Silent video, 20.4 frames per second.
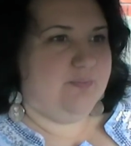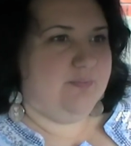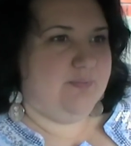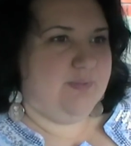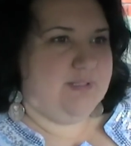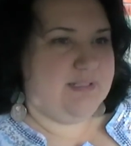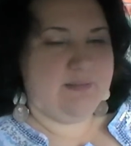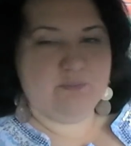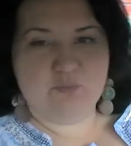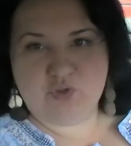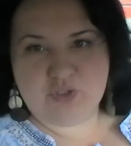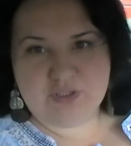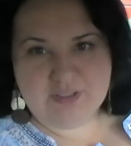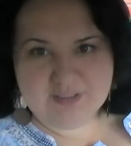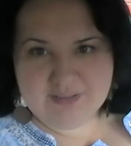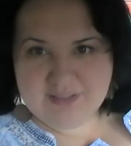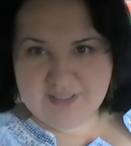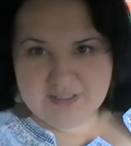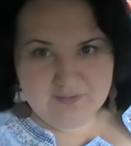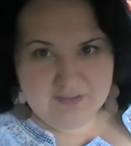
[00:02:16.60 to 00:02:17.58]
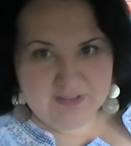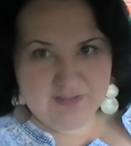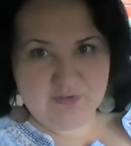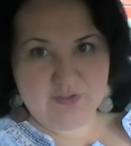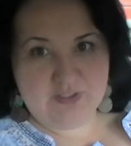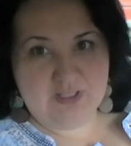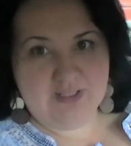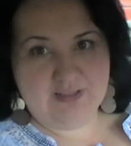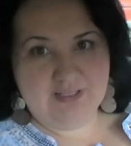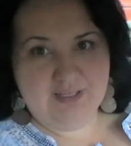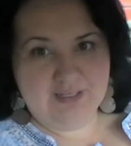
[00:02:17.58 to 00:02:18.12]
если можно так назвать это
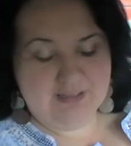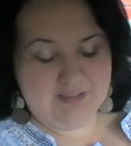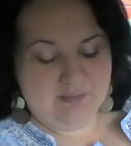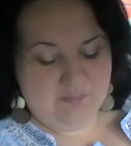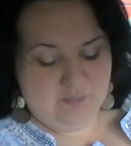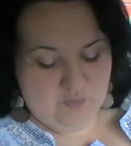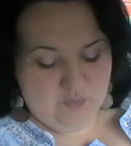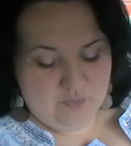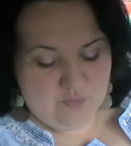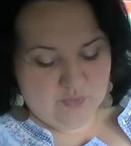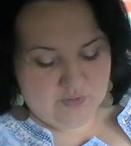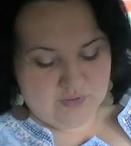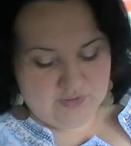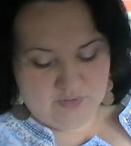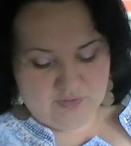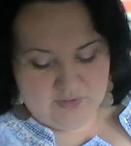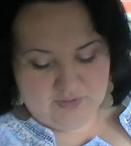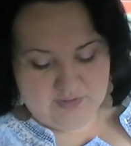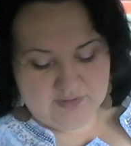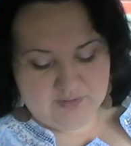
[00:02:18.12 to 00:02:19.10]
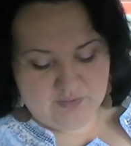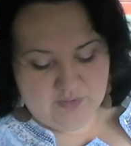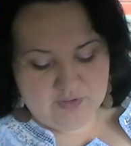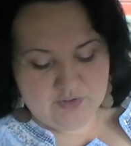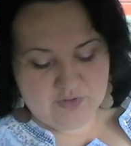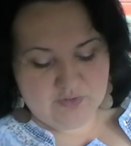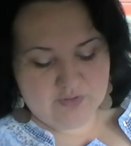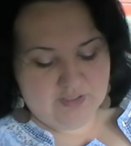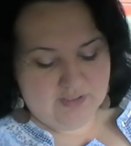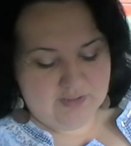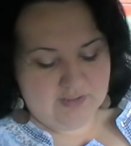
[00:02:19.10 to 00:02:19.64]
стандартом, но ну,
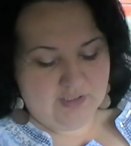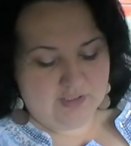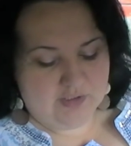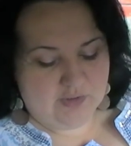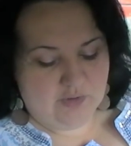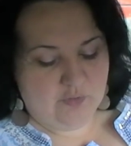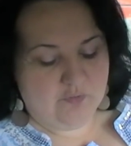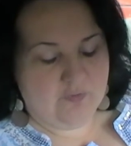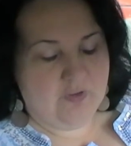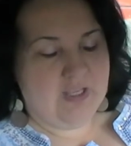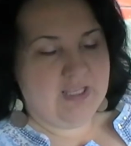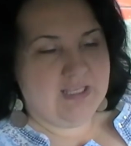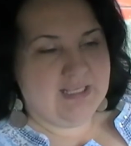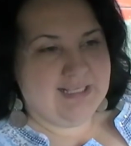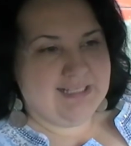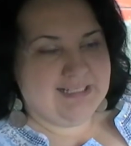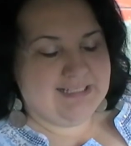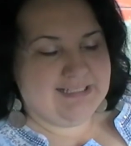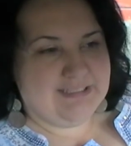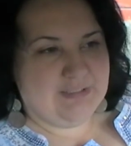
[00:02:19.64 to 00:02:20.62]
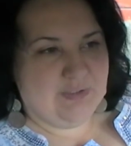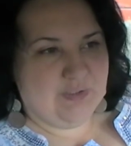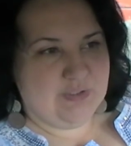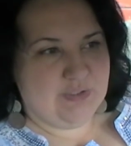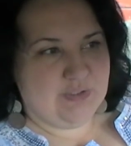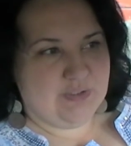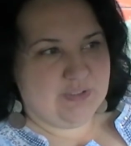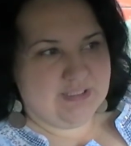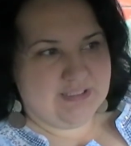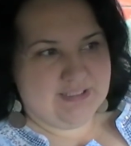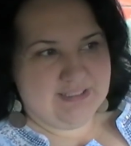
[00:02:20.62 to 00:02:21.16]
ситуацию стандартную,
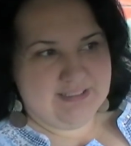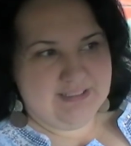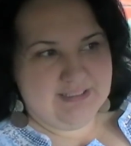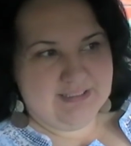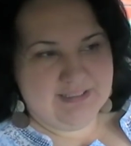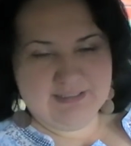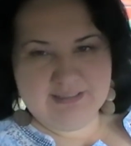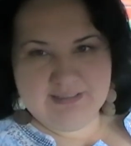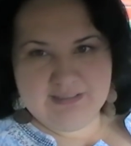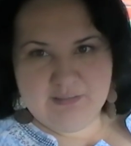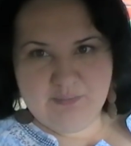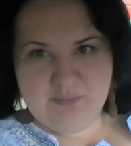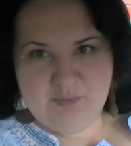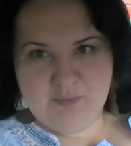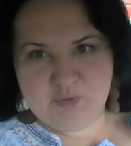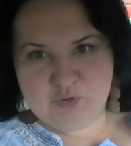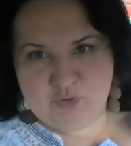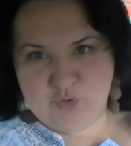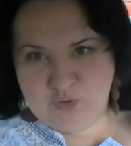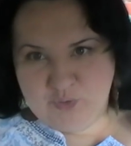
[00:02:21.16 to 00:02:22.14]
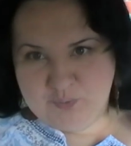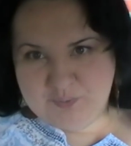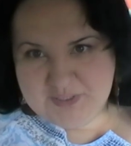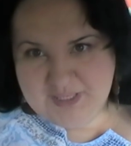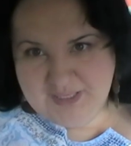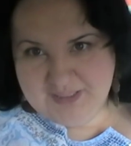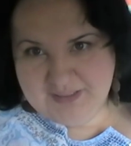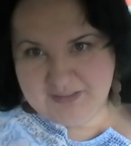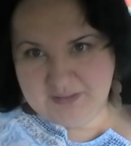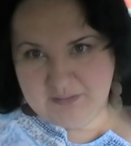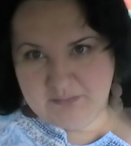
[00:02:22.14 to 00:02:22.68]
ситуацию создания семьи между
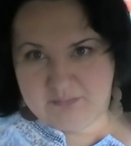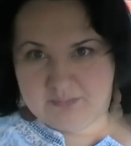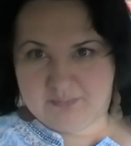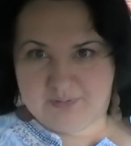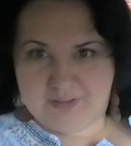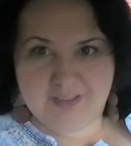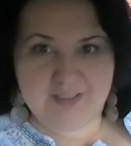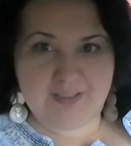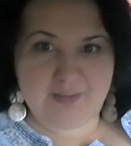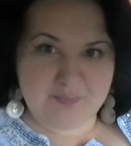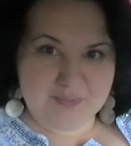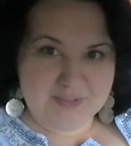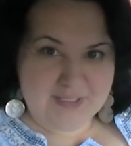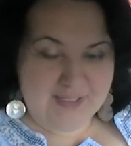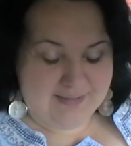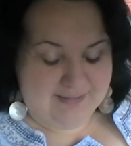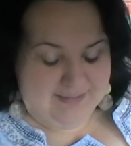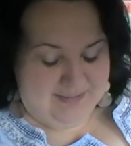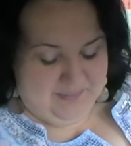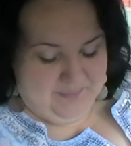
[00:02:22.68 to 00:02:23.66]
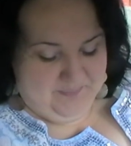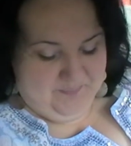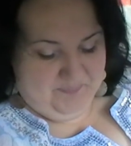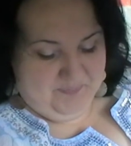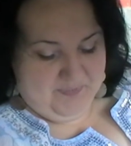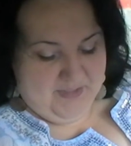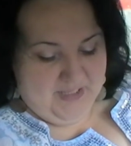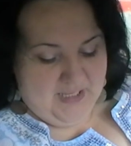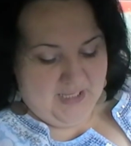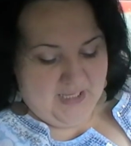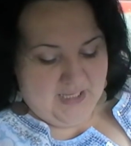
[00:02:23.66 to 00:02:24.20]
египтянином и египтянкой.
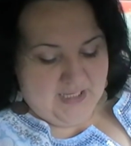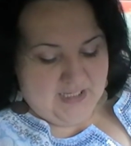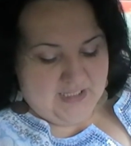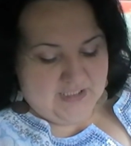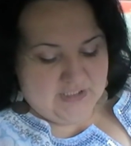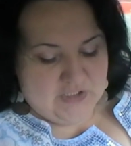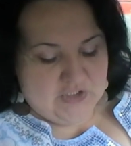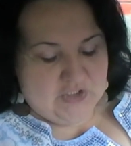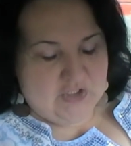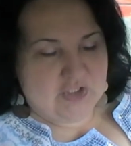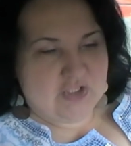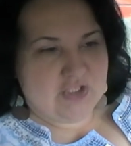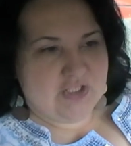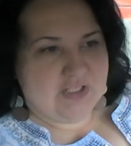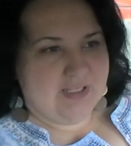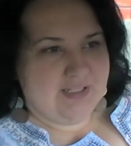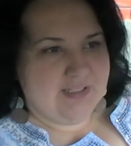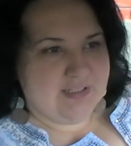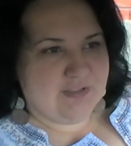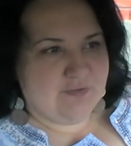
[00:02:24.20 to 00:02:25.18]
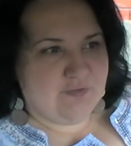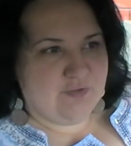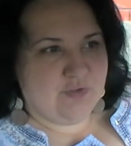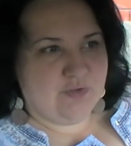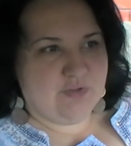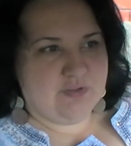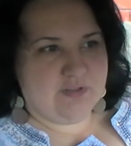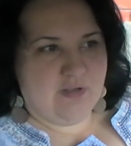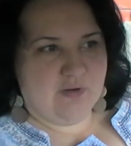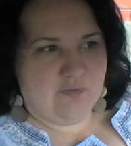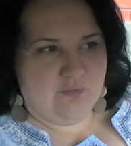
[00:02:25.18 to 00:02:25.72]
Значит, начинается
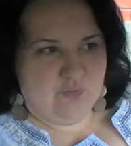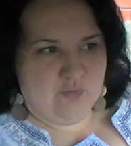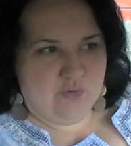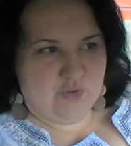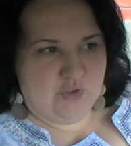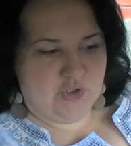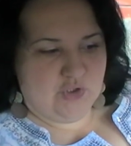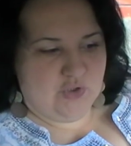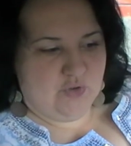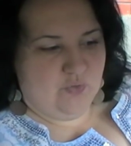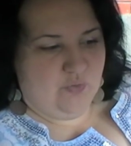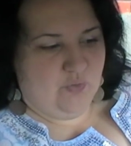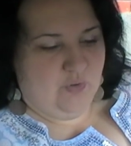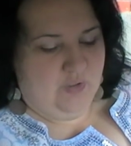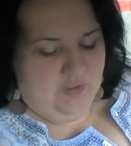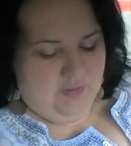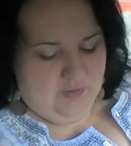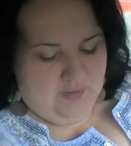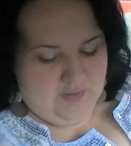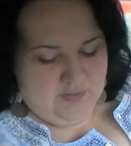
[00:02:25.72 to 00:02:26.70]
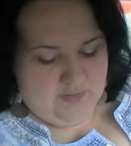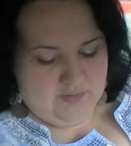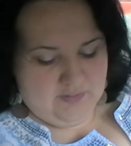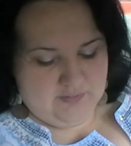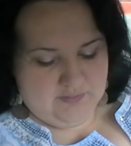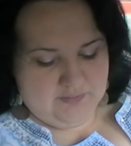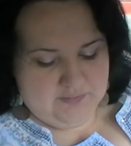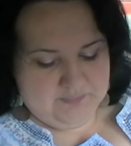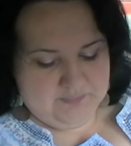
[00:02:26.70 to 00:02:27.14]
все с того, что э,